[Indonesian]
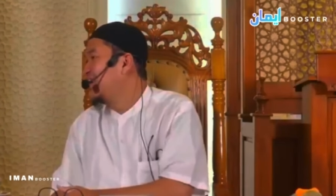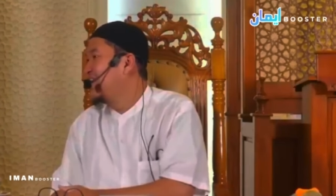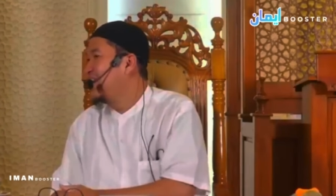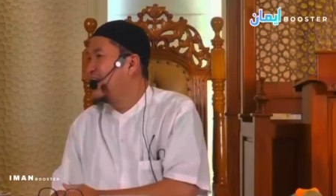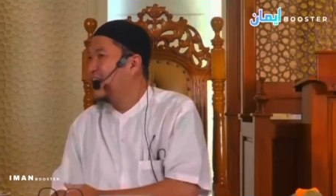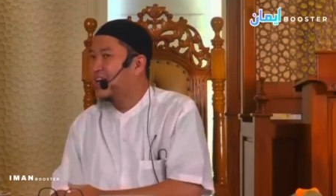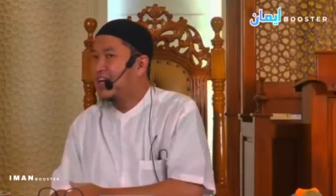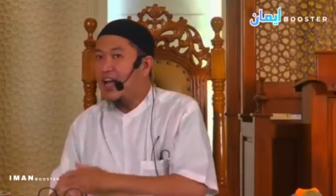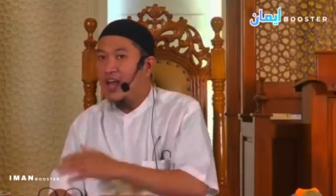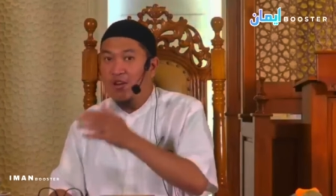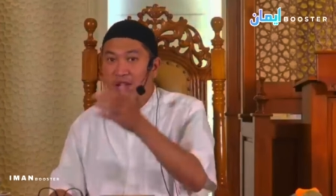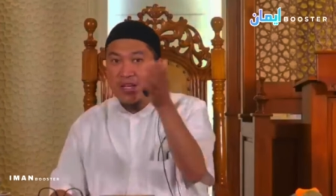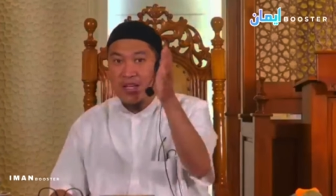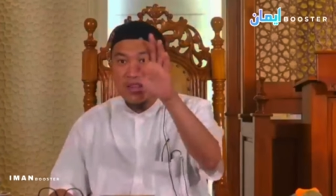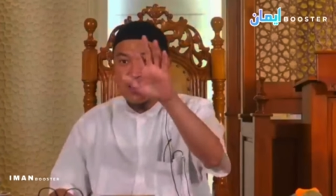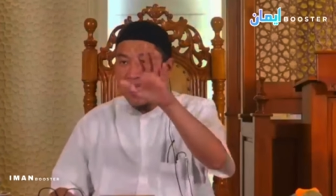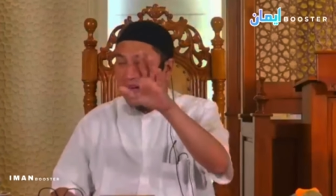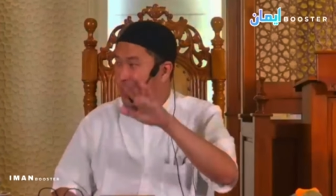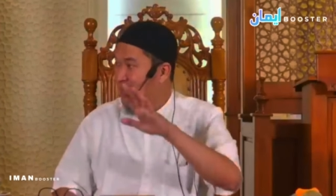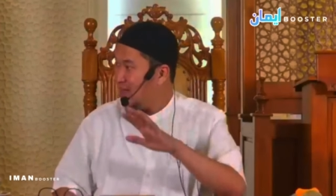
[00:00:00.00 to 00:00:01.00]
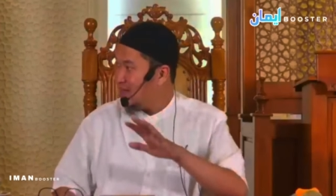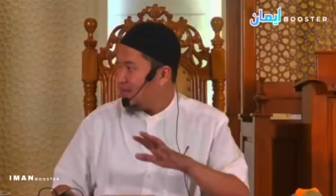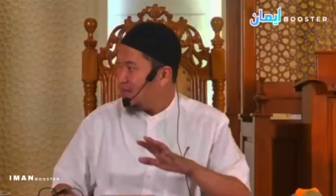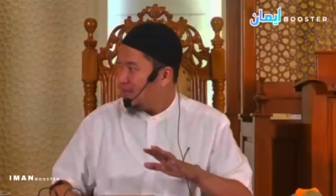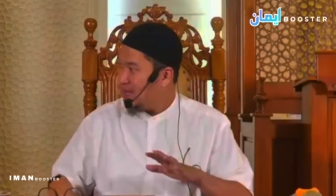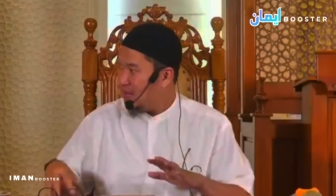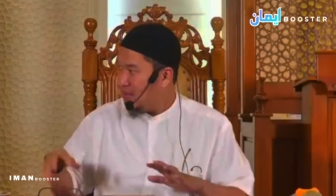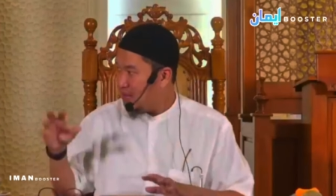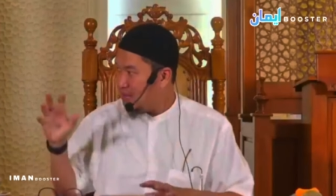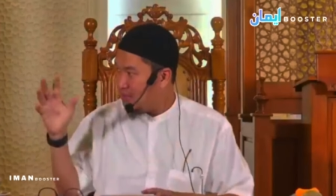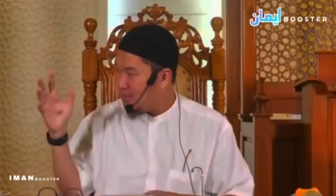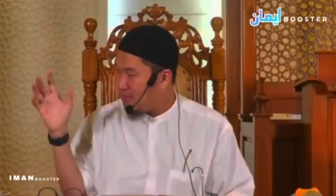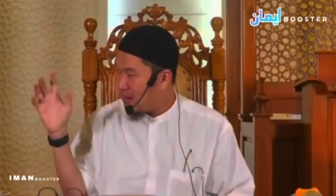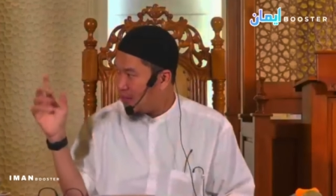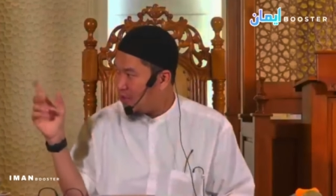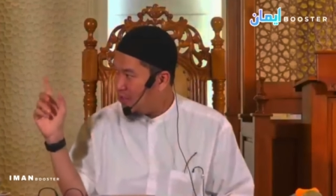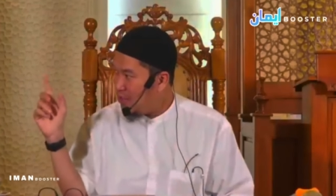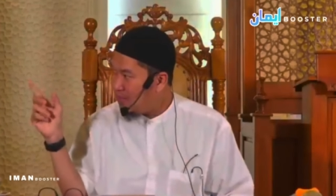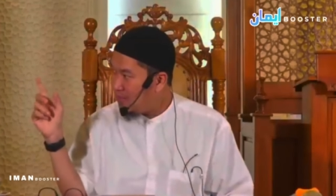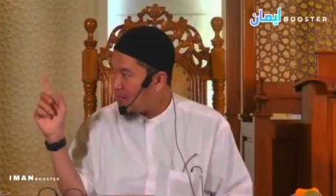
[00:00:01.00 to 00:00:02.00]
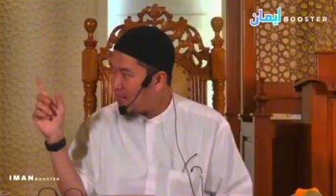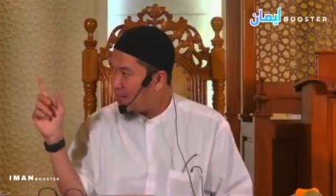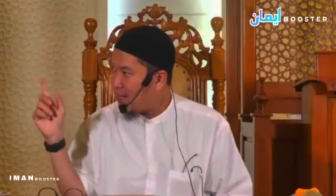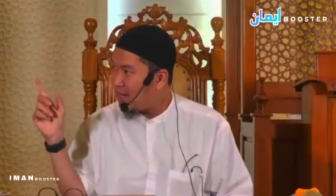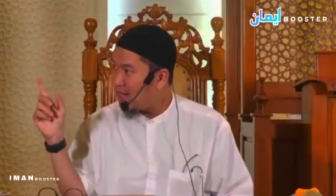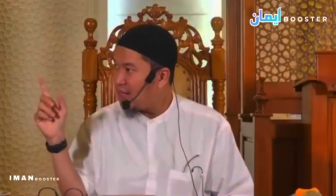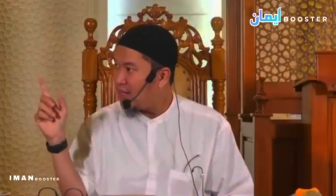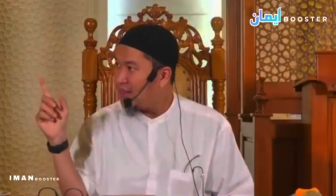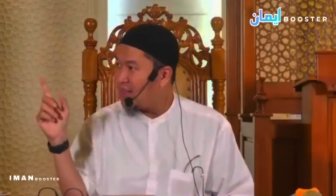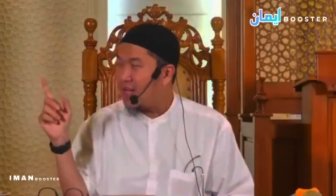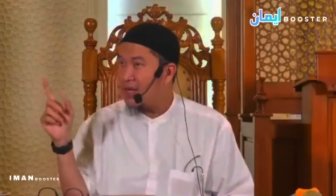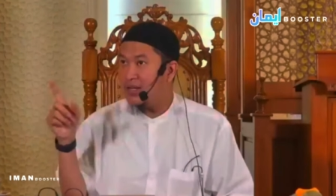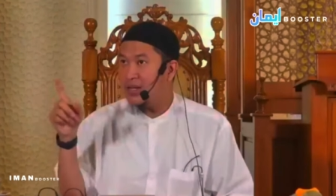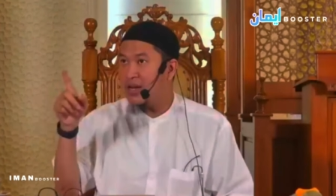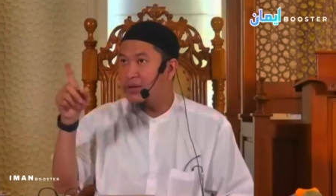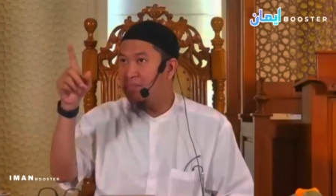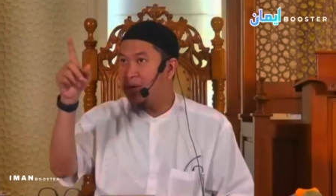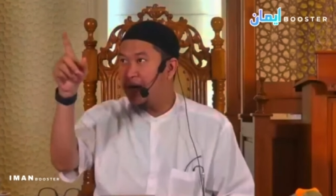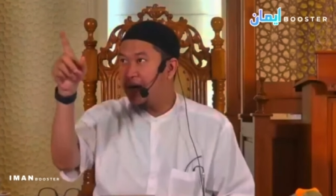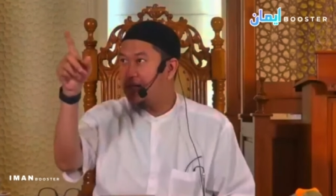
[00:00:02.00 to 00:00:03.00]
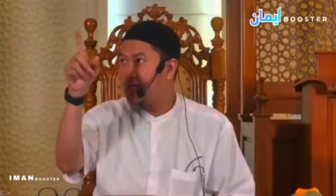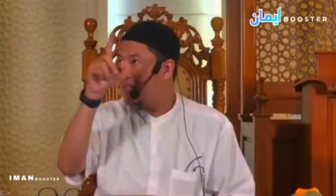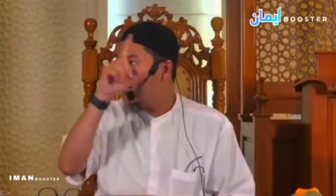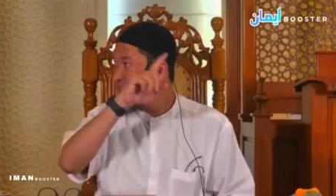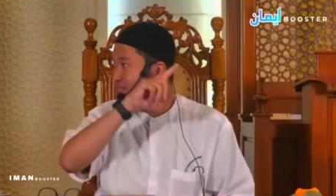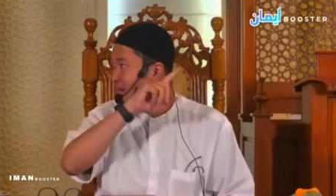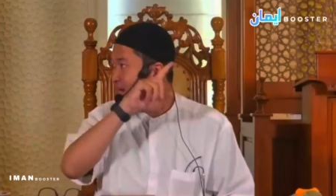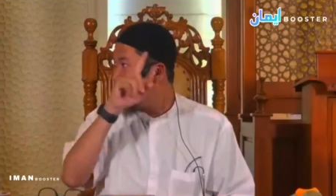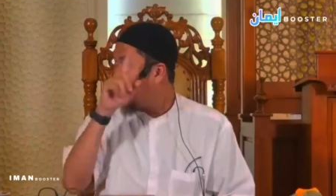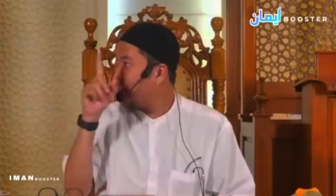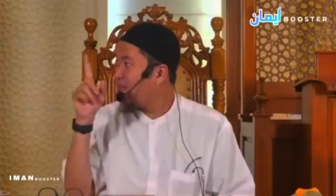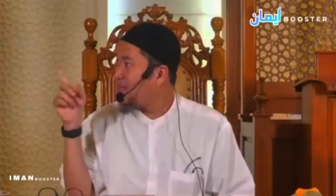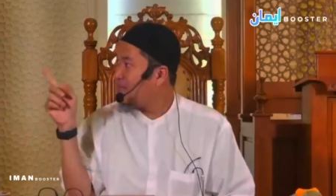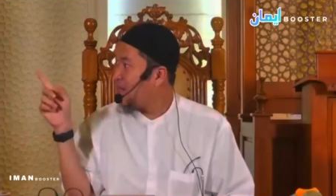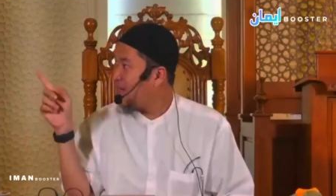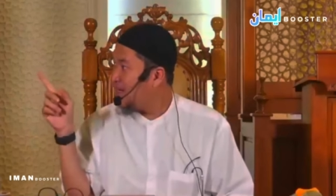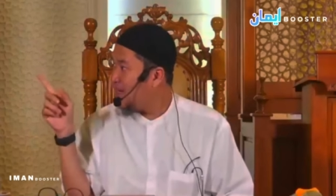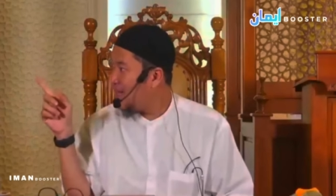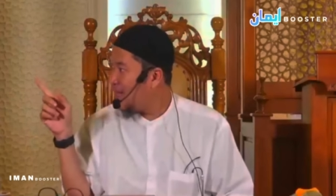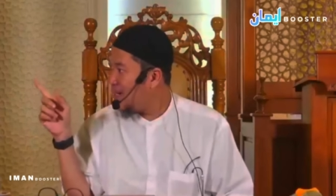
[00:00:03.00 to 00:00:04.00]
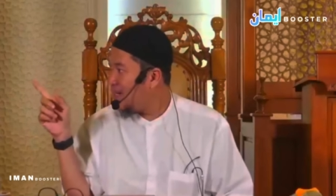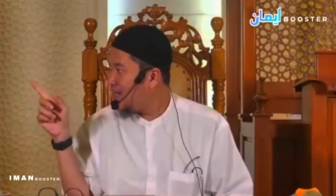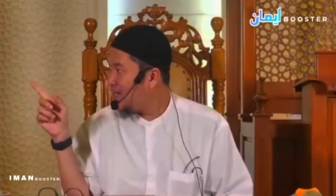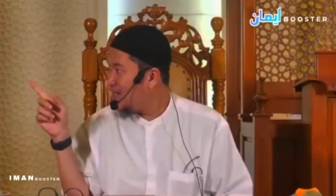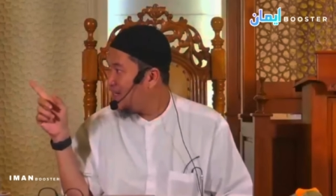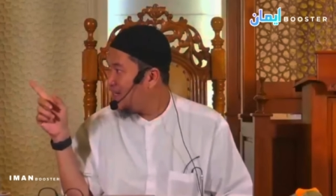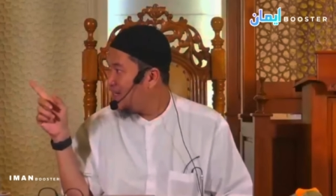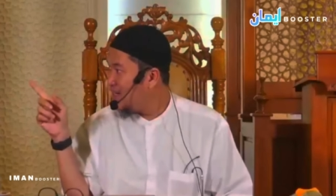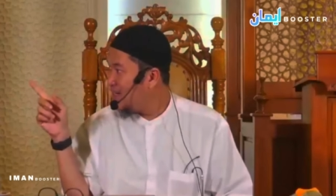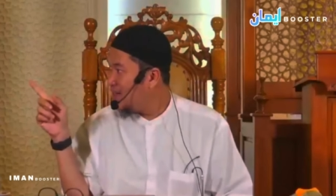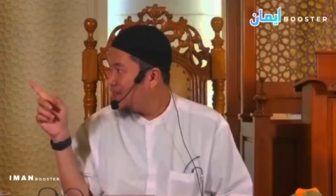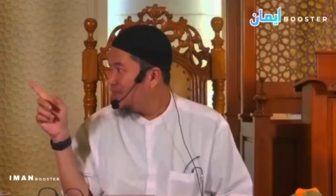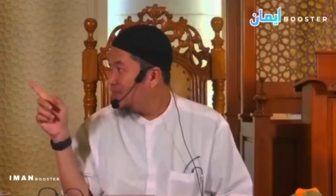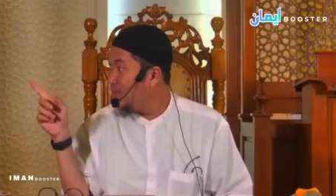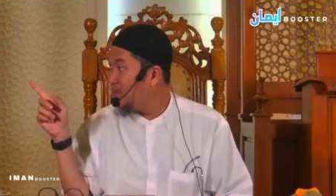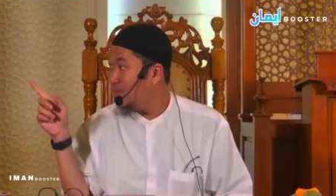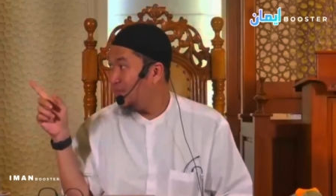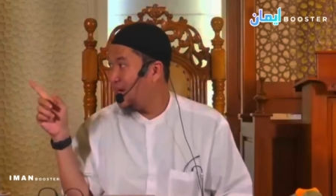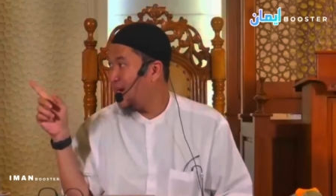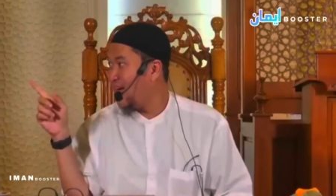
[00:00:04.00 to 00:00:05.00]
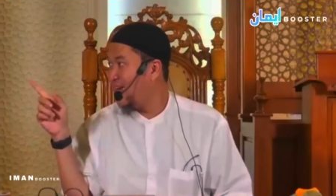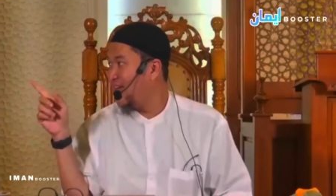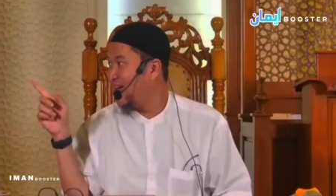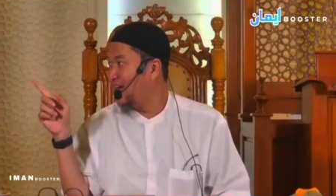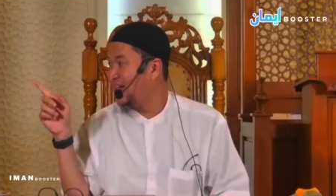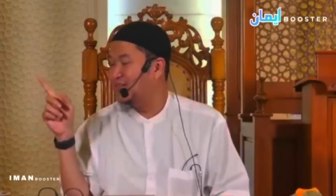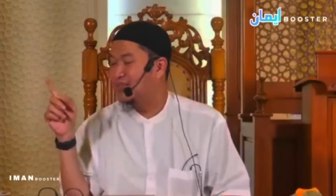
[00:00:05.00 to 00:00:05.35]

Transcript: Kalau kita, Pak Guni pernah naik kereta dari Bekasi ke Jakarta pagi hari? Belum pernah ya.